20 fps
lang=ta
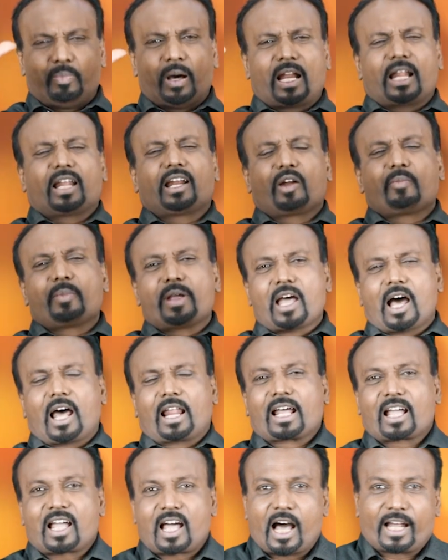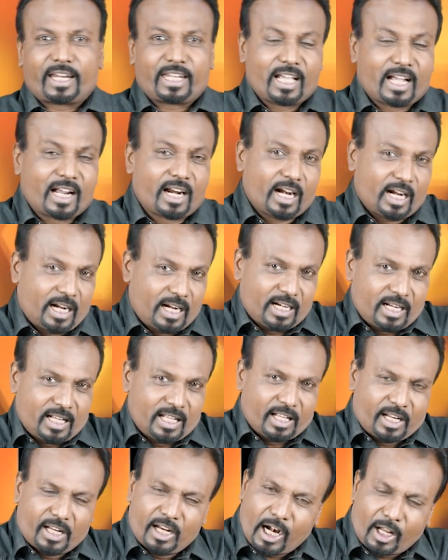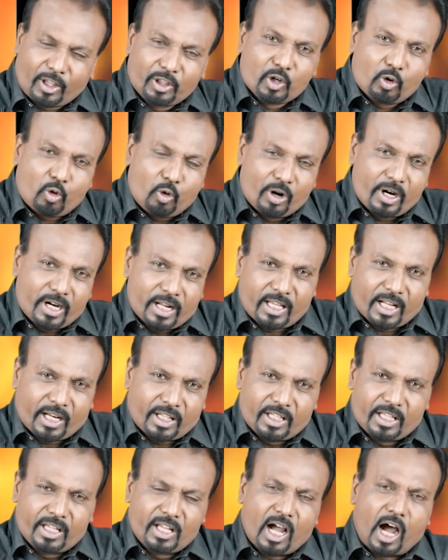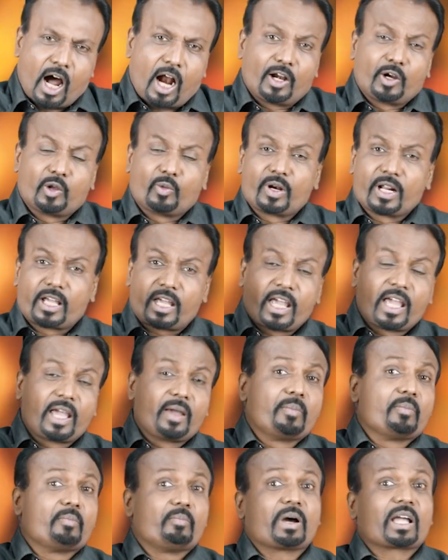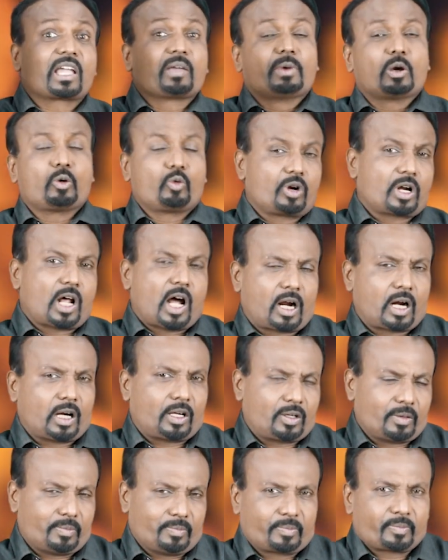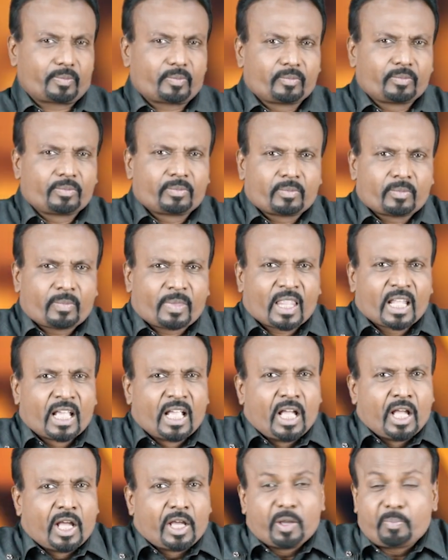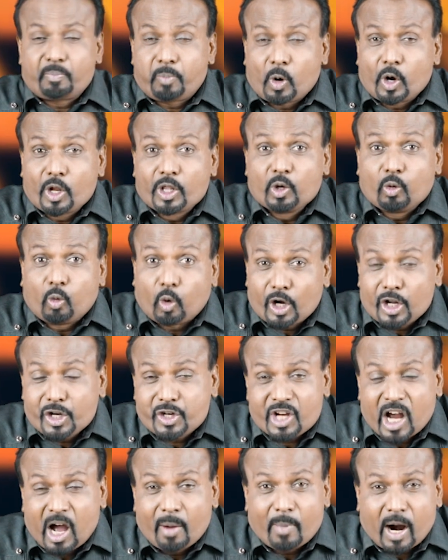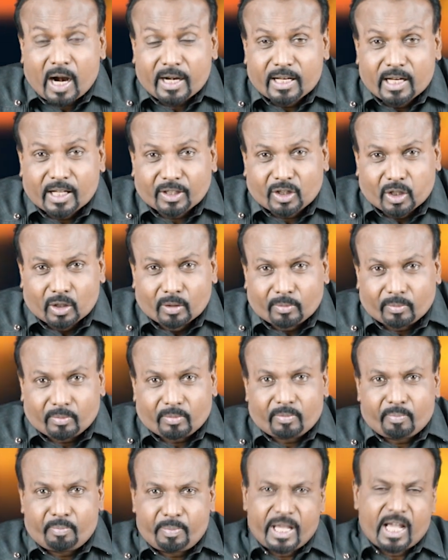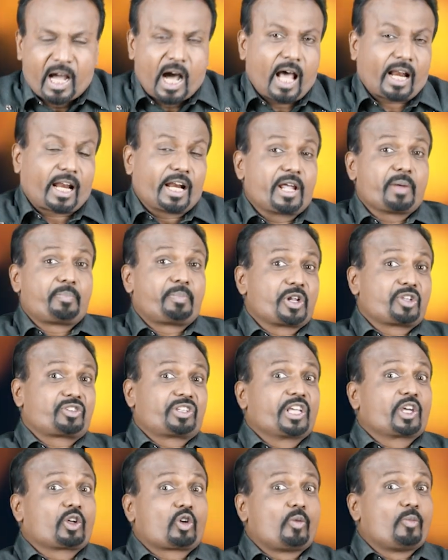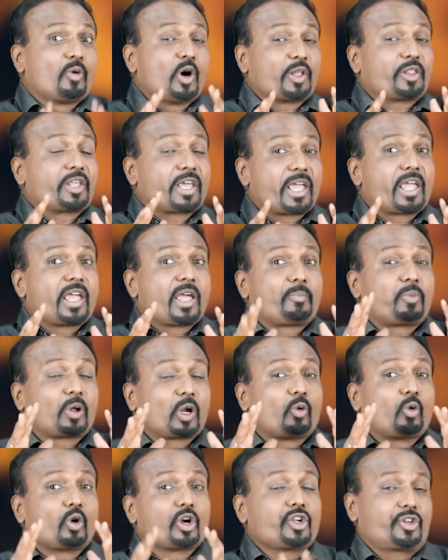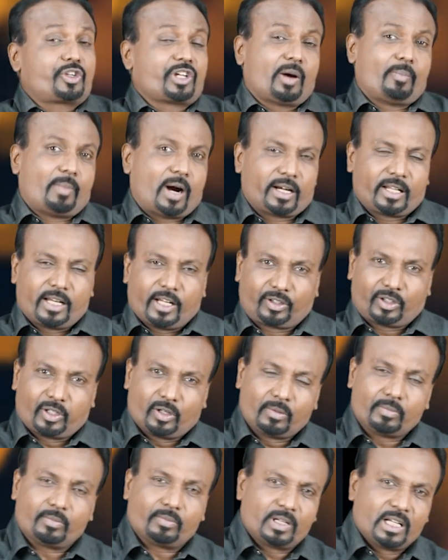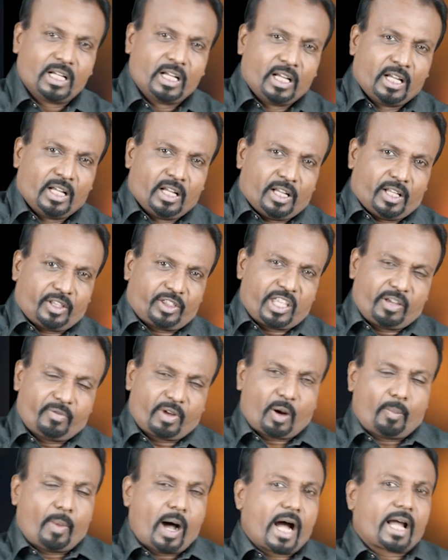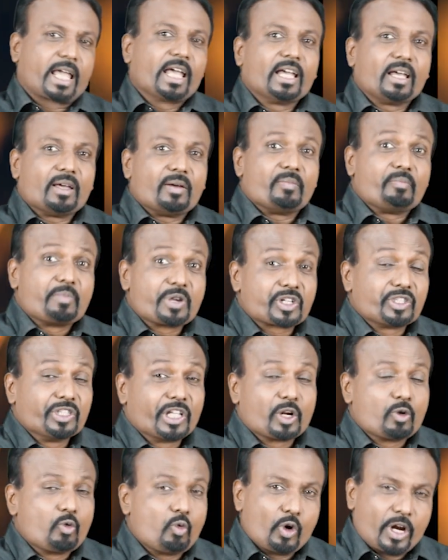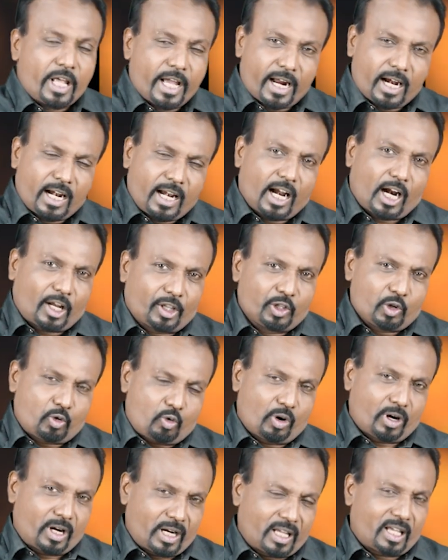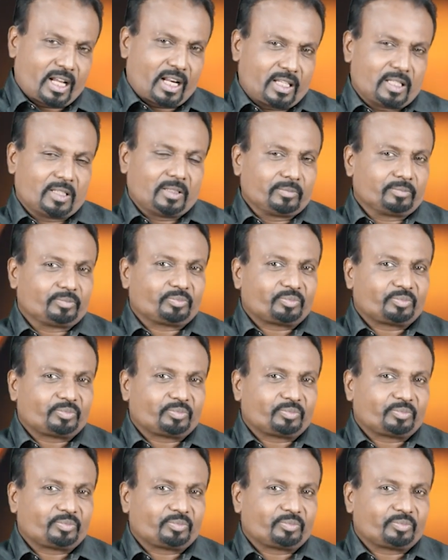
பல நன்மையான காரியங்கள் நடந்து கொண்டிருக்கிறது ஆண்டவருக்கே மகிமை உண்டாகட்டும் இப்பொழுது ஒடிஷா மாநிலத்திலும் பீகாரில் எப்படி செய்கிறோமோ அதே போல் ஒடிஷா மாநிலத்திலும் தீவிரமாக மிஷினரி ஊழியங்கள் நடந்து கொண்டிருக்கிறது